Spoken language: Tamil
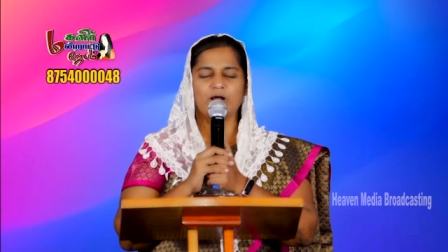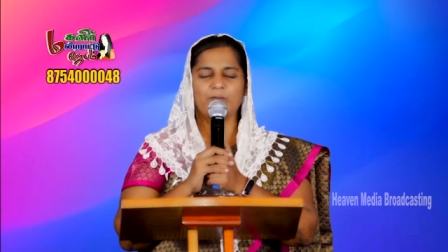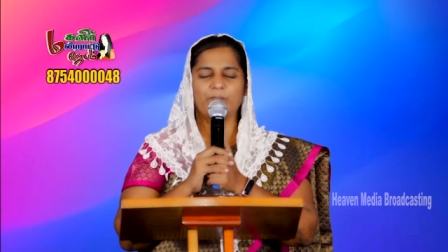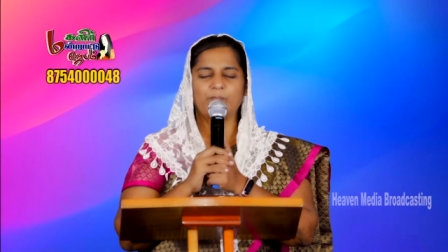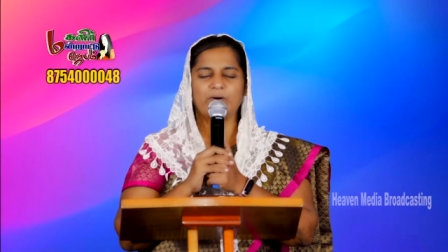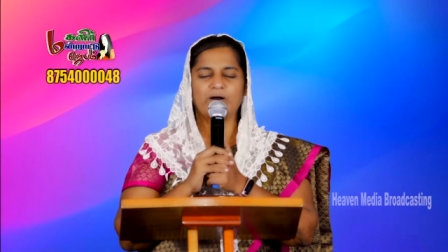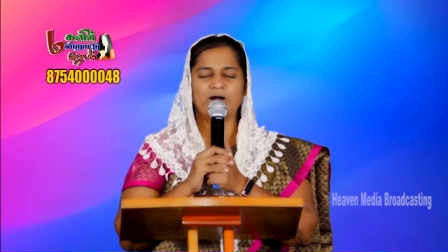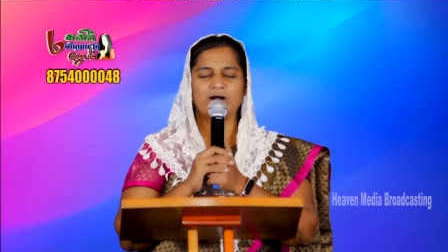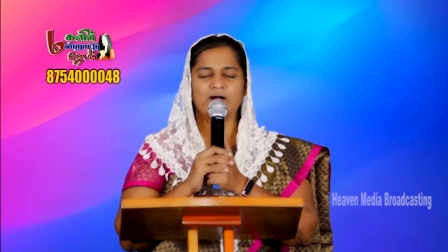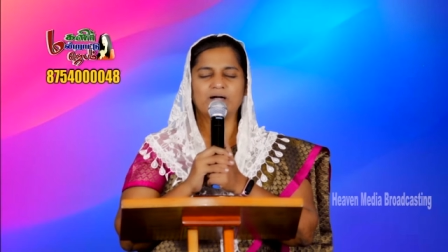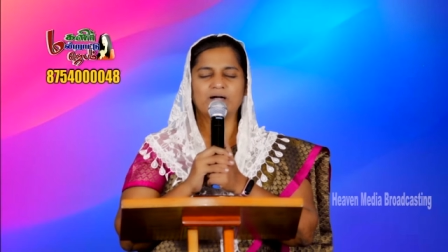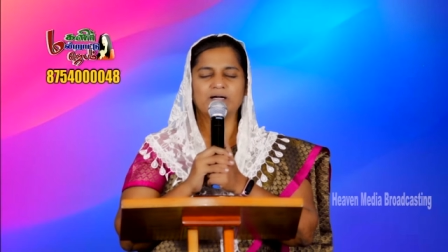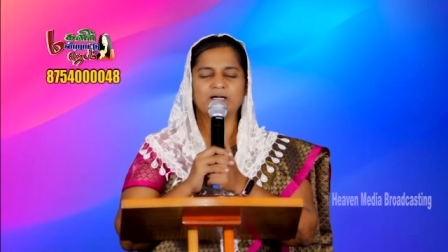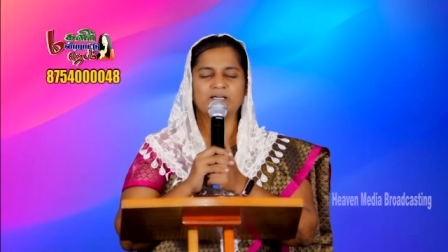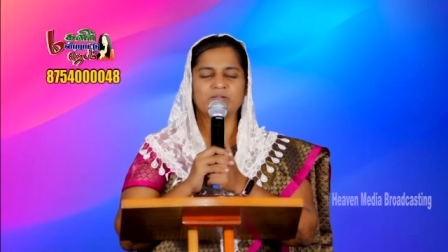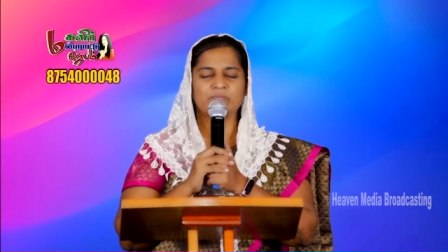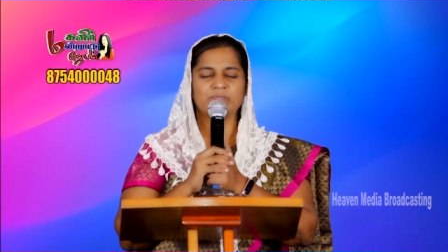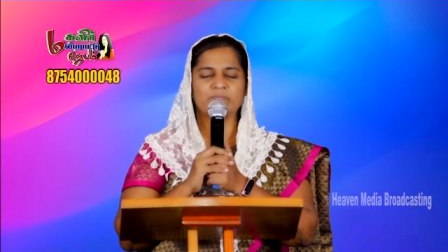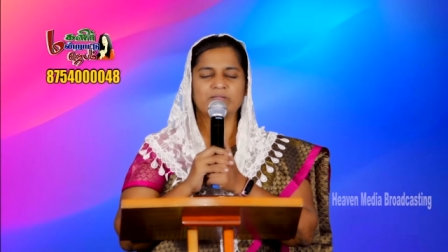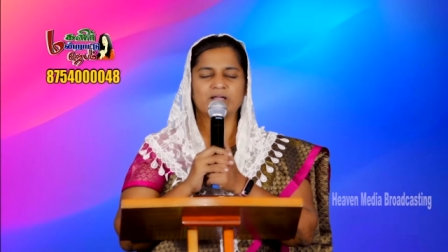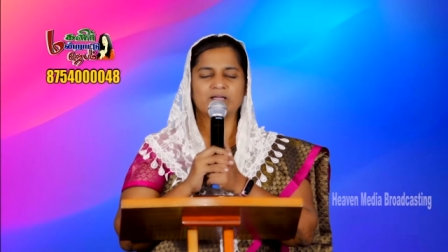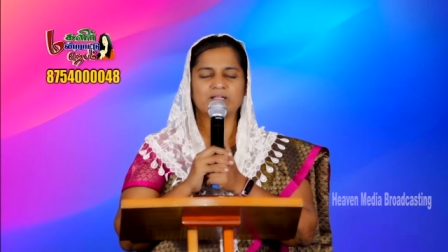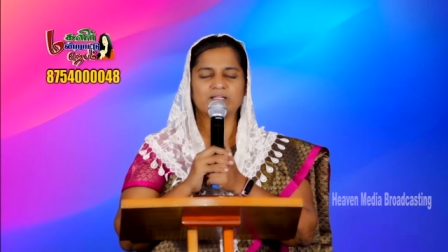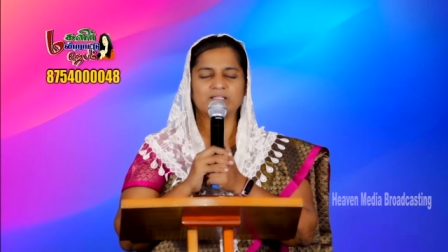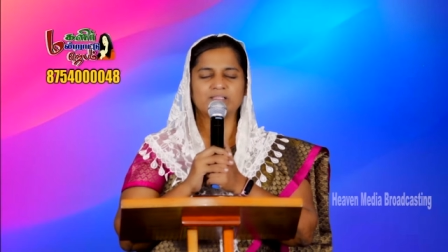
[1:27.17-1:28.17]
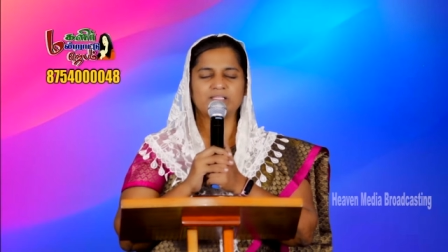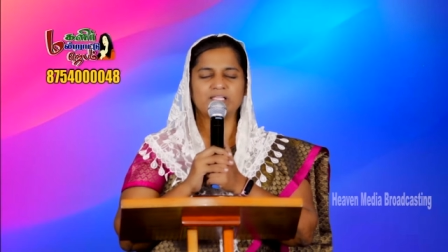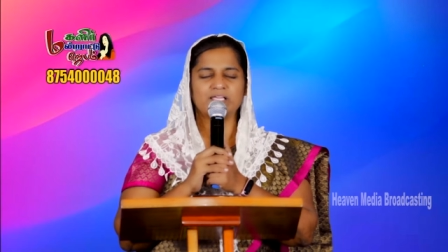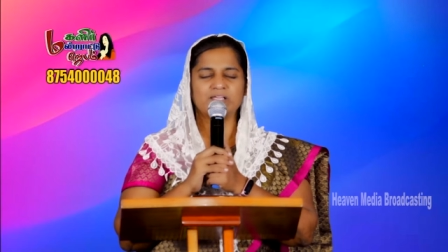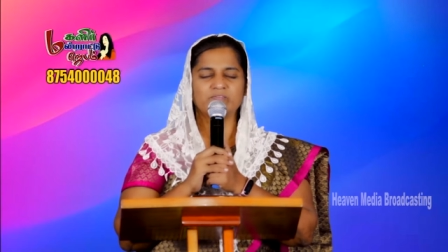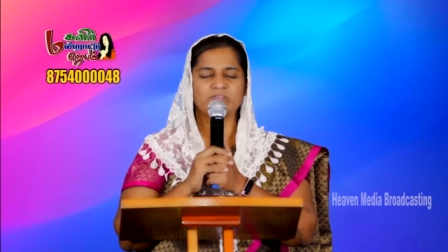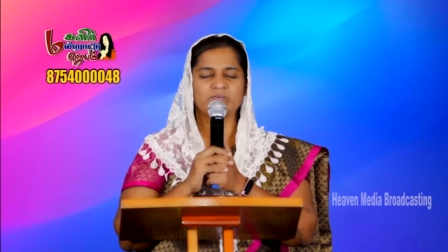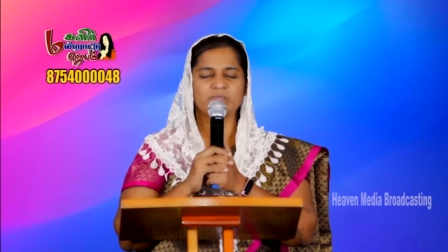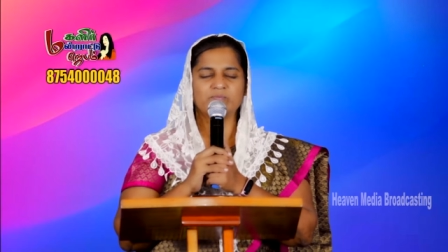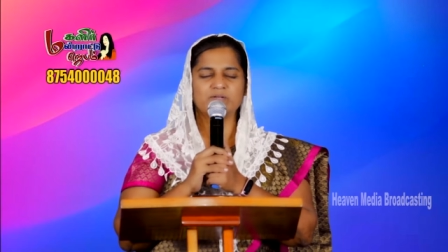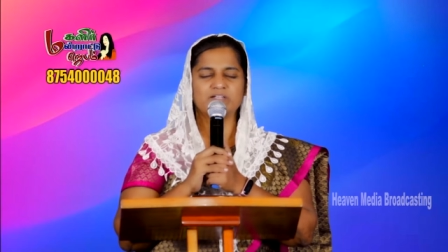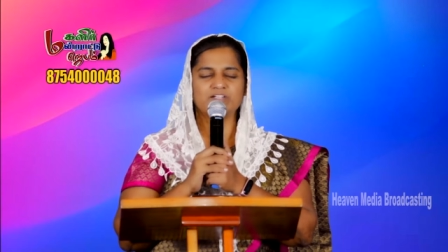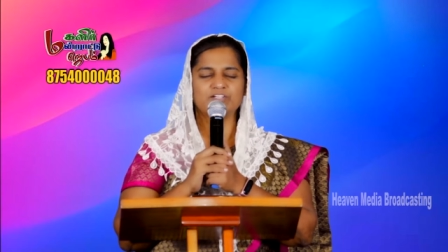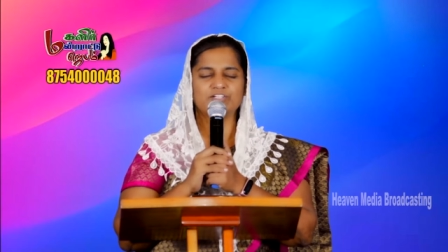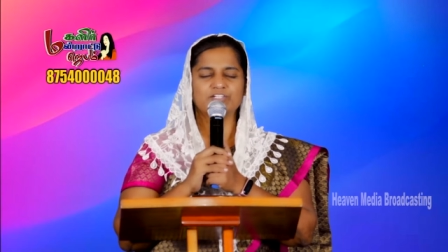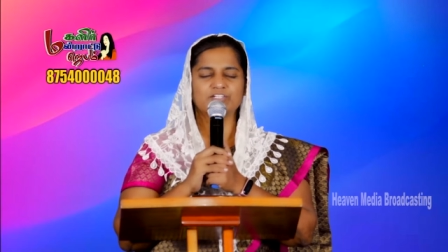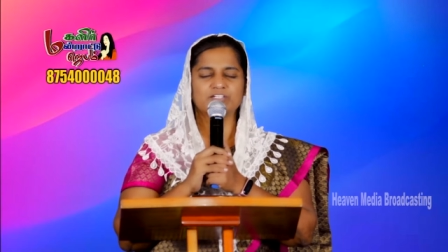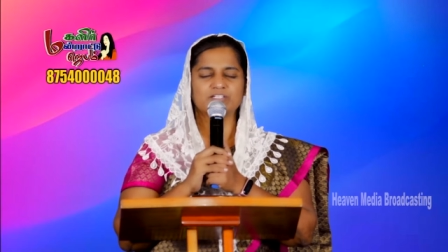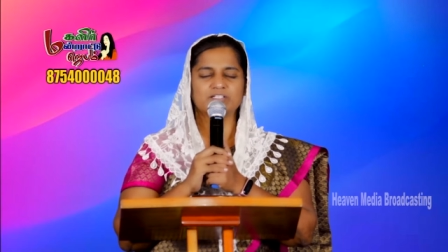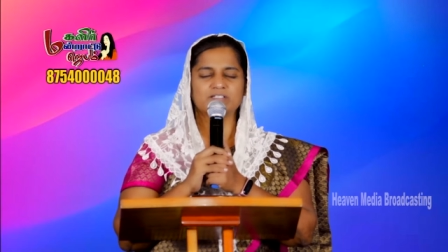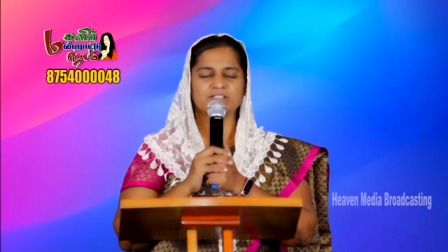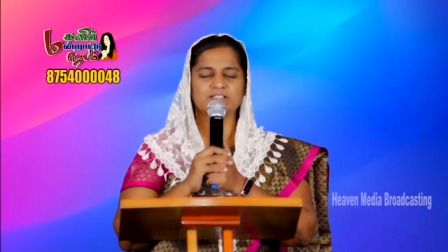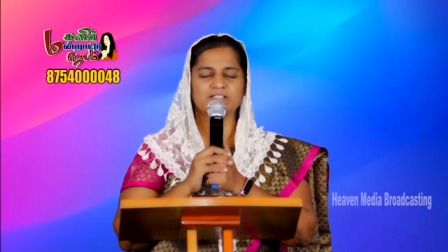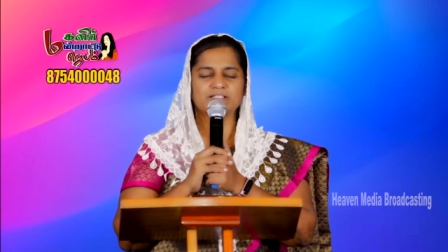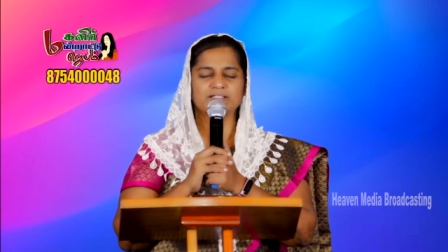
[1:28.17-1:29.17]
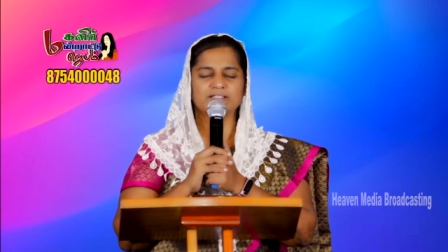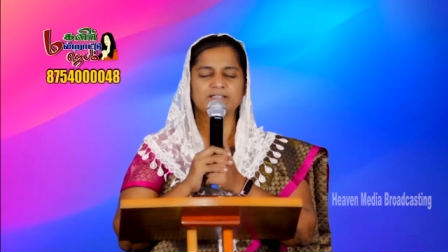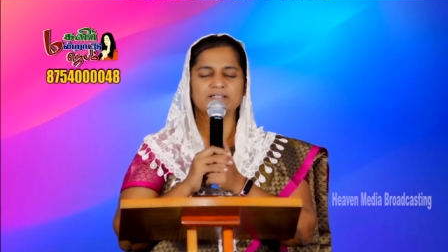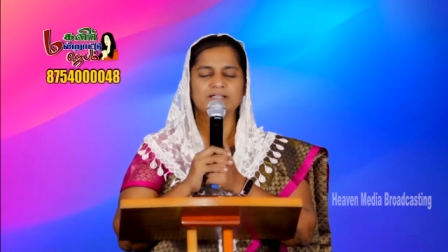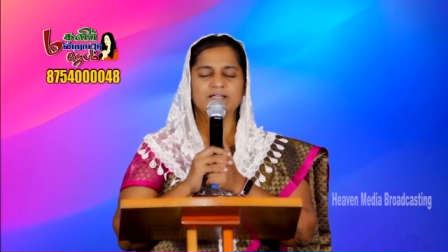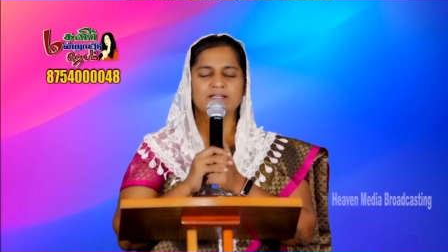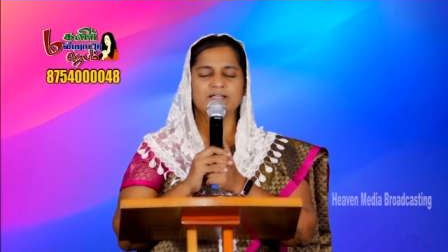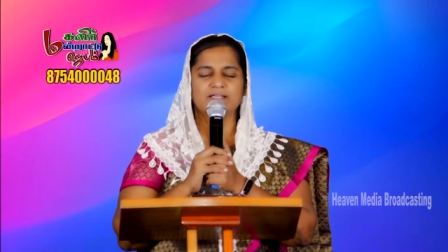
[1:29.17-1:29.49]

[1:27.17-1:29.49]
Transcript: அப்பா அருமையான தேவ மனுஷருக்கு